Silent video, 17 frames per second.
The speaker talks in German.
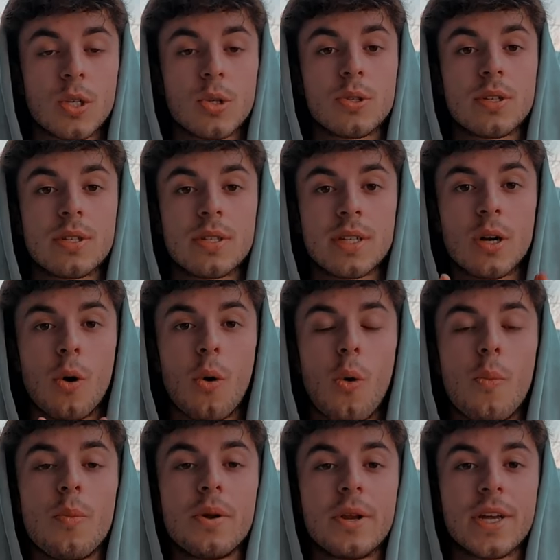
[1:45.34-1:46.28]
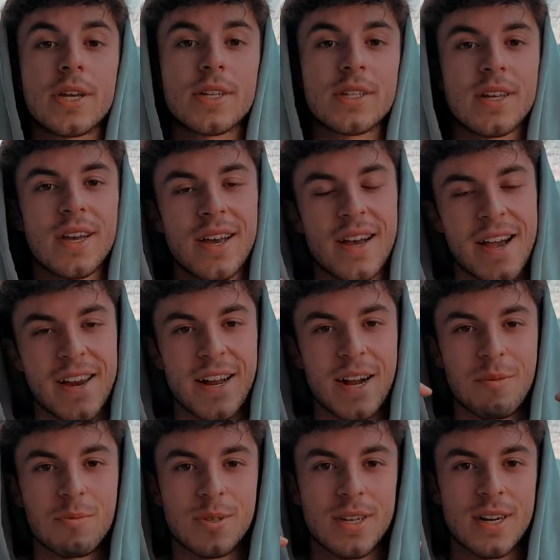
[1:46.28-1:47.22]
solltet ihr unbedingt ein
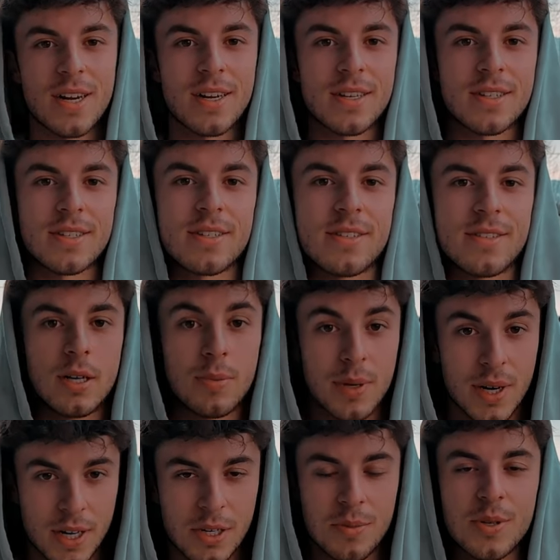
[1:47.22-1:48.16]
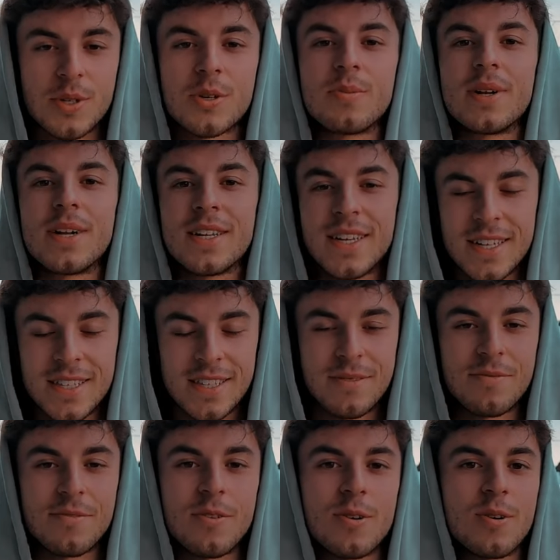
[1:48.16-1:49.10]
Abo dalassen. Ich bedanke mich schon mal jetzt
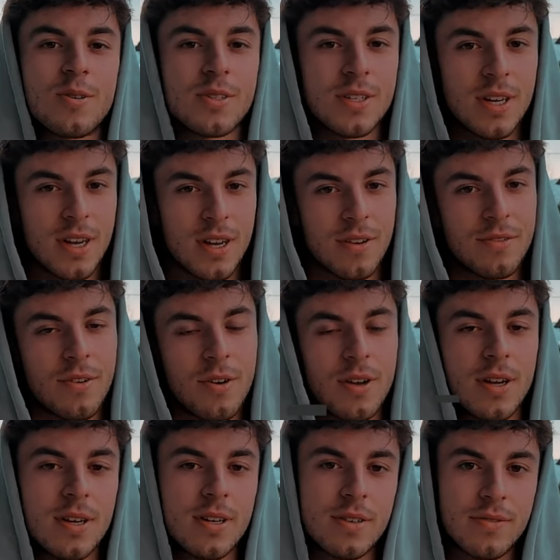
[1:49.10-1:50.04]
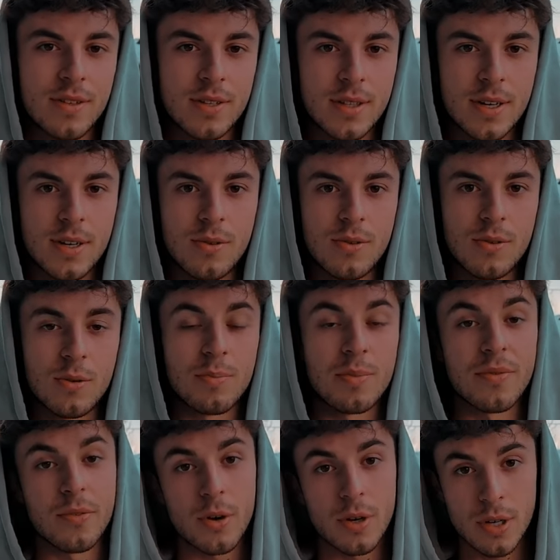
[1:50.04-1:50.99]
im Voraus für euer Vertrauen. Und
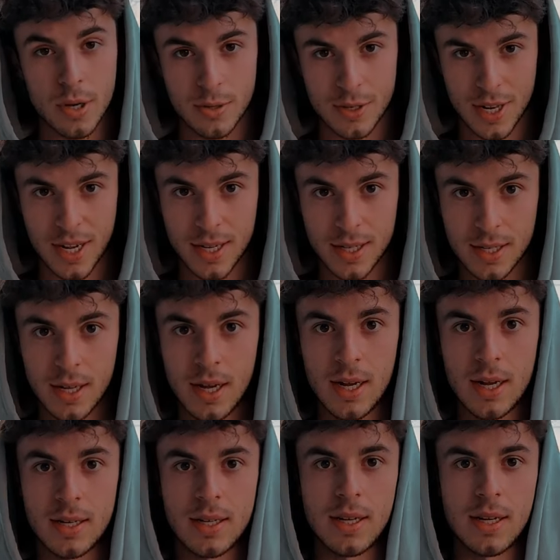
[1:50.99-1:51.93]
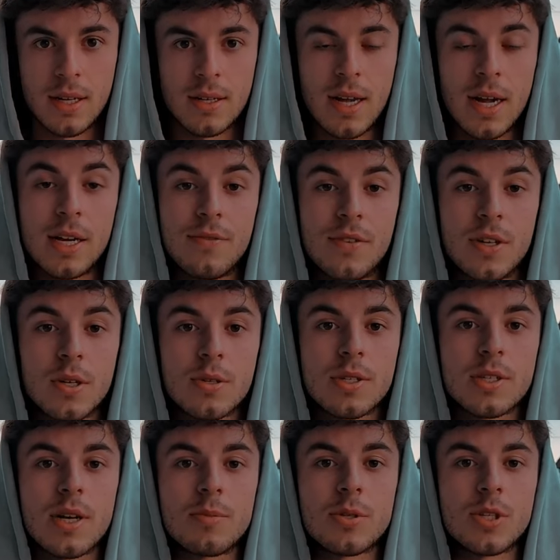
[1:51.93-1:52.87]
bevor ihr euch gleich den geilen
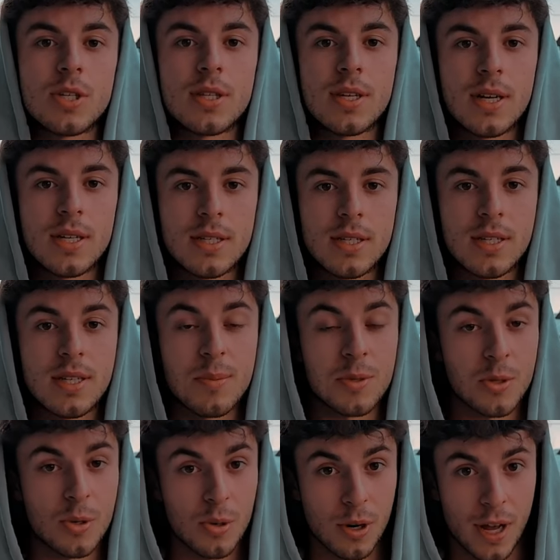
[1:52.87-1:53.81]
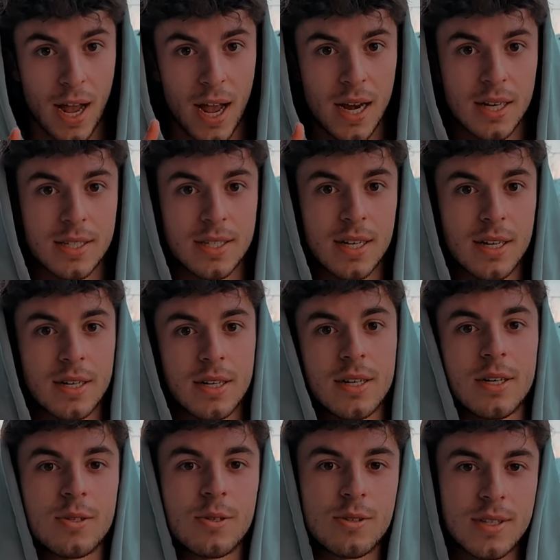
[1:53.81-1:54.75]
Videozusammenschnitt reinzieht, gibt es nur noch eine Sache
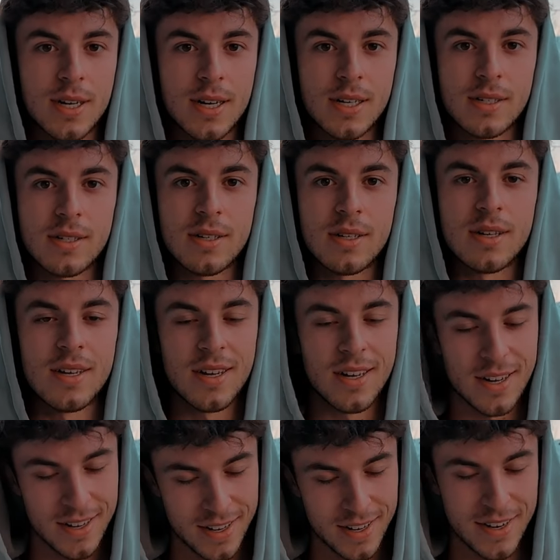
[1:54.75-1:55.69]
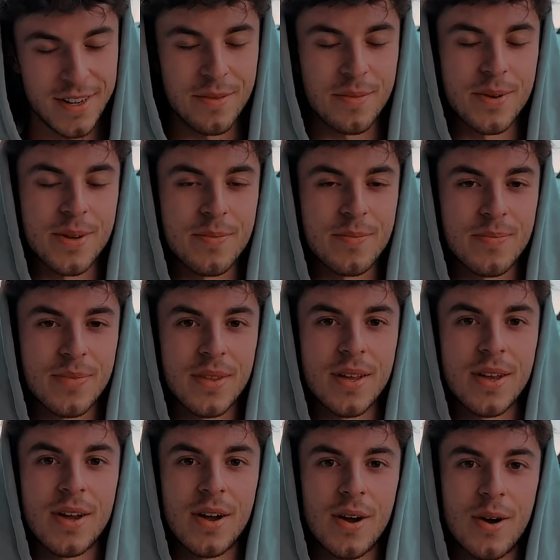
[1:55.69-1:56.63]
zu sagen. Liebe
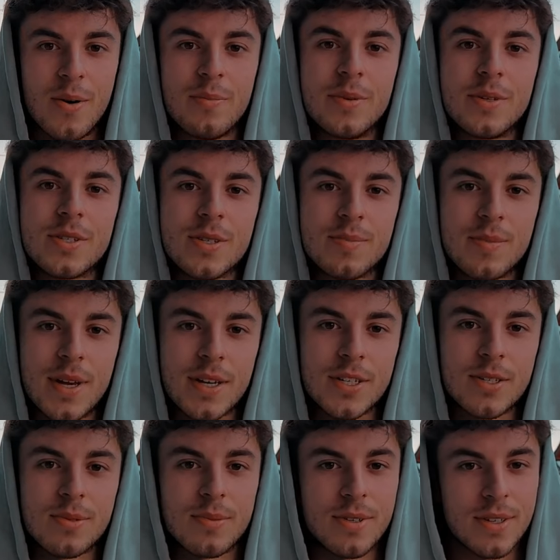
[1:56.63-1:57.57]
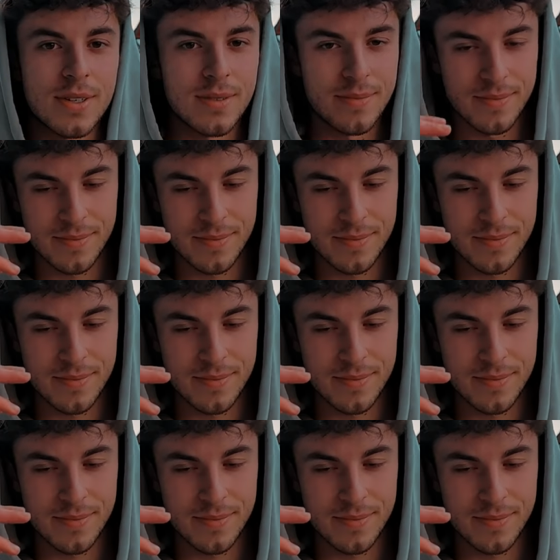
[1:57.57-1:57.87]
und bis zum nächsten Mal.